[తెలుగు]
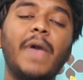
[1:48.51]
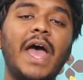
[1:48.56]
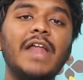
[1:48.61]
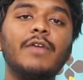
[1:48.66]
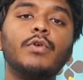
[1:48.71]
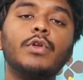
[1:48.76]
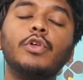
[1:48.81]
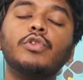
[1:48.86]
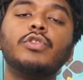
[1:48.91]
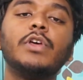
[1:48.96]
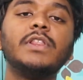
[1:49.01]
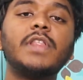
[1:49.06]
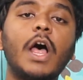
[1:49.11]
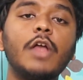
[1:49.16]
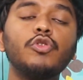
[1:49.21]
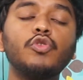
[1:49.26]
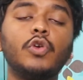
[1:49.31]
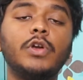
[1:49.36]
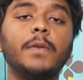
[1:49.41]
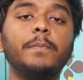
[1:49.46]
మాన్యువల్ ఉందో
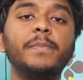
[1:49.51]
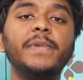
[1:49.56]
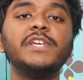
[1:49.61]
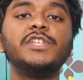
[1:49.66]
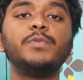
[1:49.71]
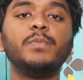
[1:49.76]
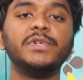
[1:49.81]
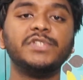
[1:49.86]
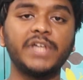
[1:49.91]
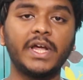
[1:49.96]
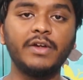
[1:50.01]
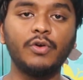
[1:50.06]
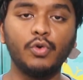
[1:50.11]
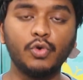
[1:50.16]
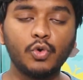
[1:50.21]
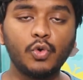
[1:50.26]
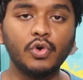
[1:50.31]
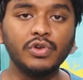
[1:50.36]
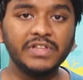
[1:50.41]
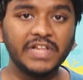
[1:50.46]
దాంతో పీస్ మిఠాయి
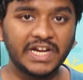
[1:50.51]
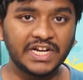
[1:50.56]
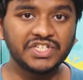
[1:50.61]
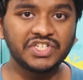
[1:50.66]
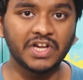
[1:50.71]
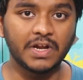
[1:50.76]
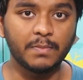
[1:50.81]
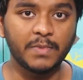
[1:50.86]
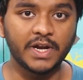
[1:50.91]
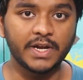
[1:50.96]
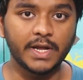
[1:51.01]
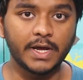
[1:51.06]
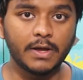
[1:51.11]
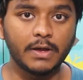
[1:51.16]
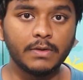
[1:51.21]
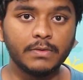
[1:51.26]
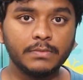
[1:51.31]
కొనుక్కొని తినచ్చు అనమాట